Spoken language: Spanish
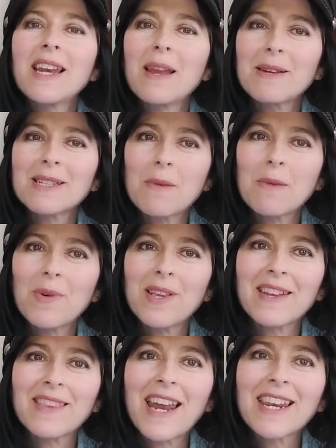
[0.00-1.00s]
Le vas a
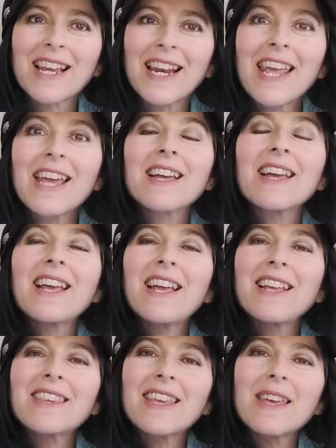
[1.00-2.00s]
poder dar clic
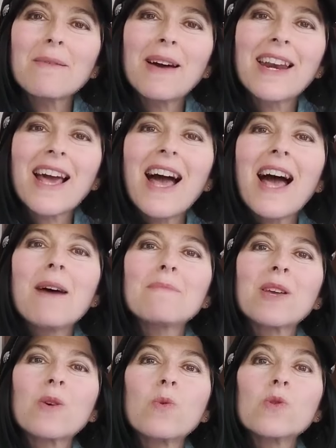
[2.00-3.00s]
y te llevará a
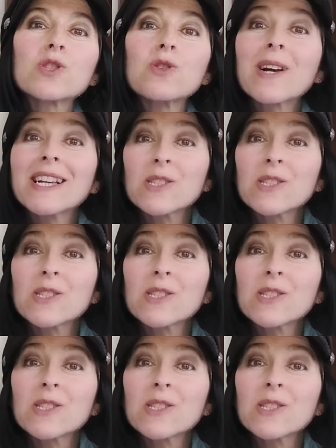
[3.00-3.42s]
mi curso,